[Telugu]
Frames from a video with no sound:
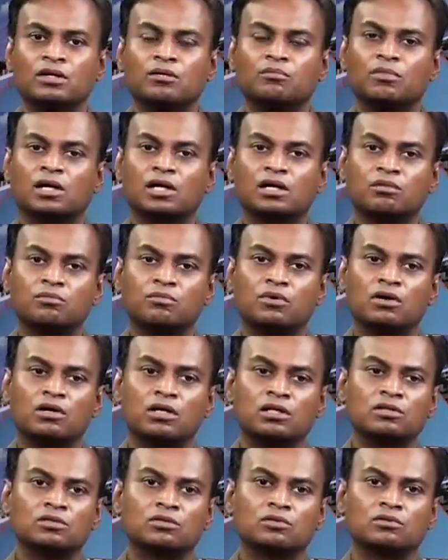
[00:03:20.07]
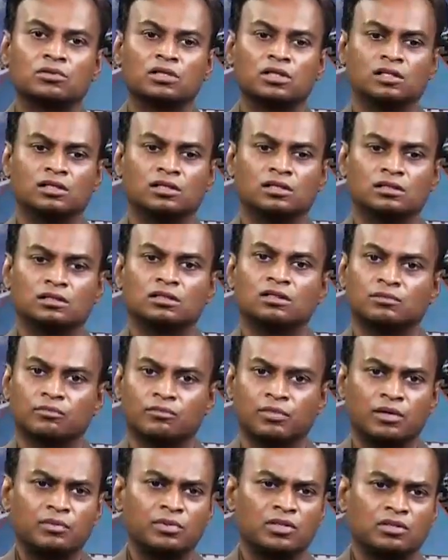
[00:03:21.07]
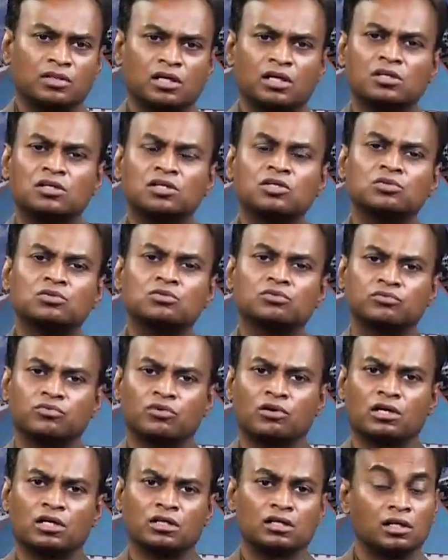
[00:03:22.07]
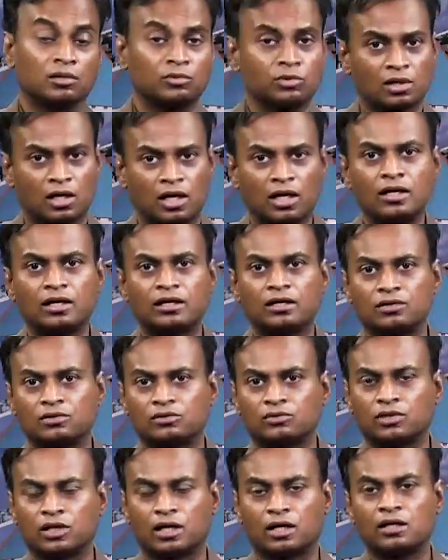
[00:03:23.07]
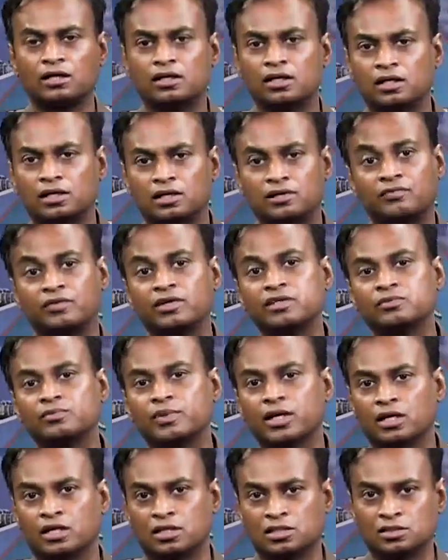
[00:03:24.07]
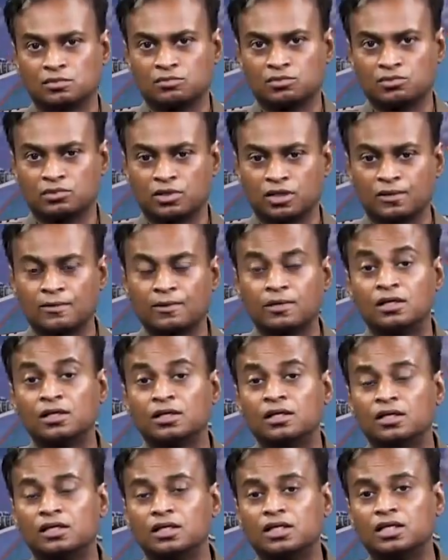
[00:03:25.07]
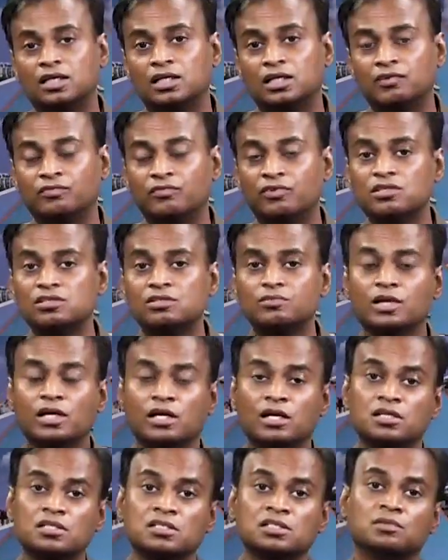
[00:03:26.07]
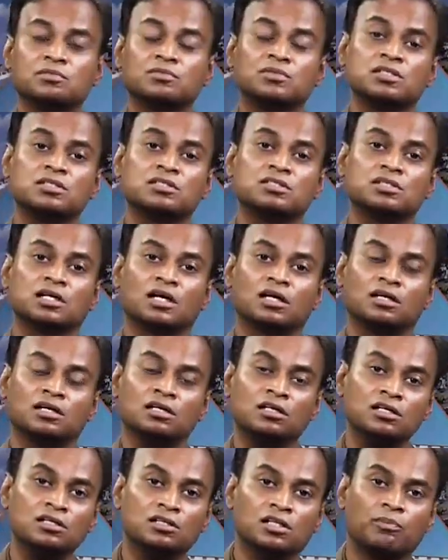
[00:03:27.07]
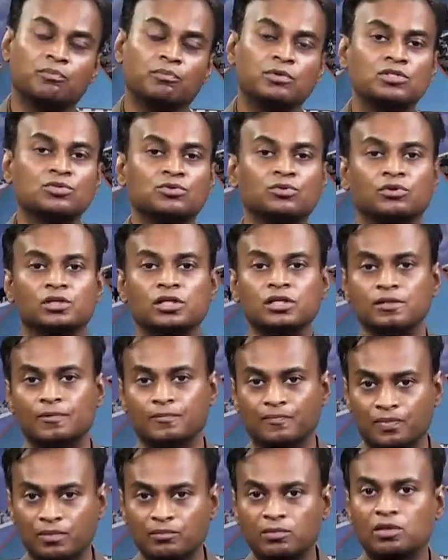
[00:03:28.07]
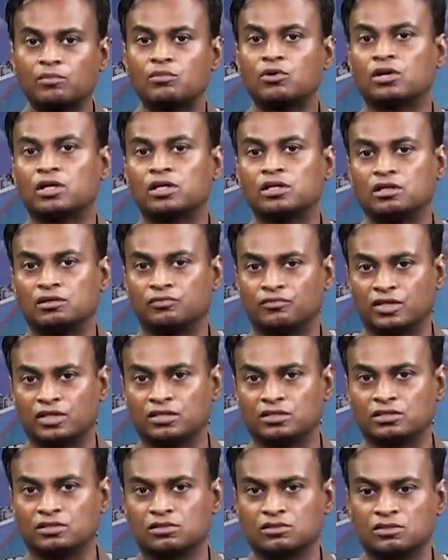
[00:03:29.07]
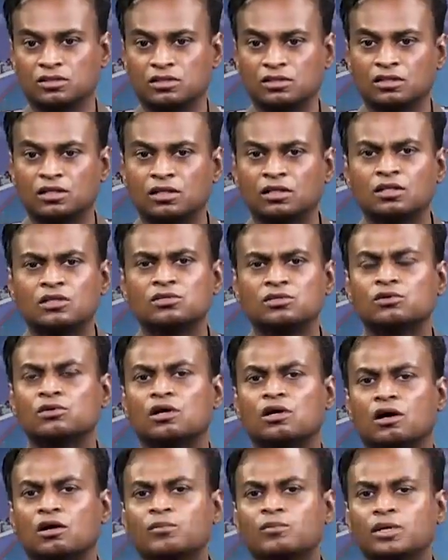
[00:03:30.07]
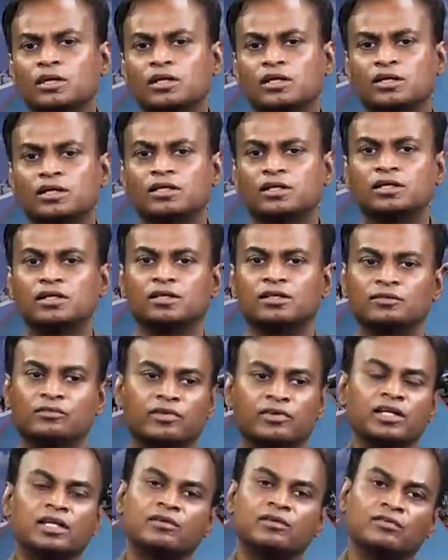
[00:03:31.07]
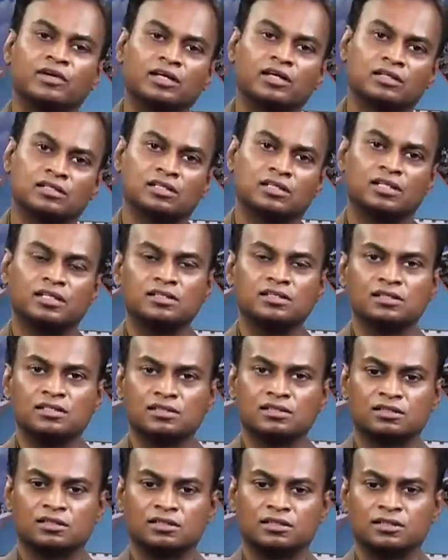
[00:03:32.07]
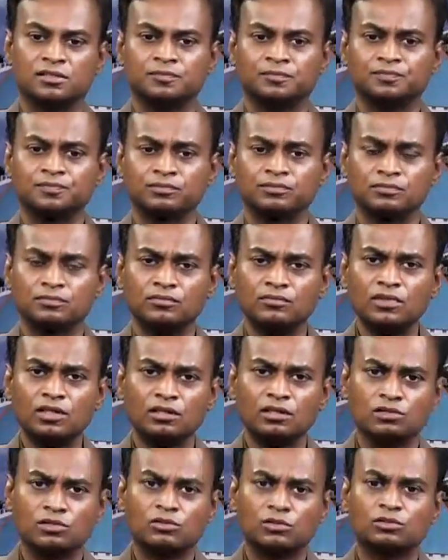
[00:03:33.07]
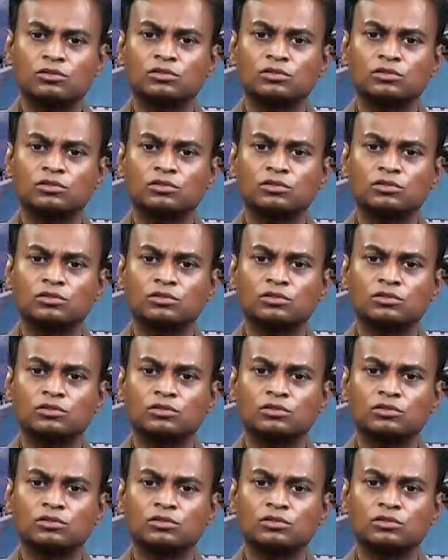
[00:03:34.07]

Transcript: మన బాడీలో కొన్ని మేబీ థర్టీ టు ఫార్టీ లేకపోతే హండ్రెడ్ అనుకోండి హండ్రెడ్ డిఫెన్స్ మెకానిజమ్స్ ఉన్నాయి ఈ డిఫెన్స్ మెకానిజం నుంచి అన్నీ తప్పించుకొని మన బాడీని ఇన్ఫెక్ట్ చేస్తుంది సో నార్మల్గా ఏంటి వేరే వైరస్లు ఏం చేస్తాయి సో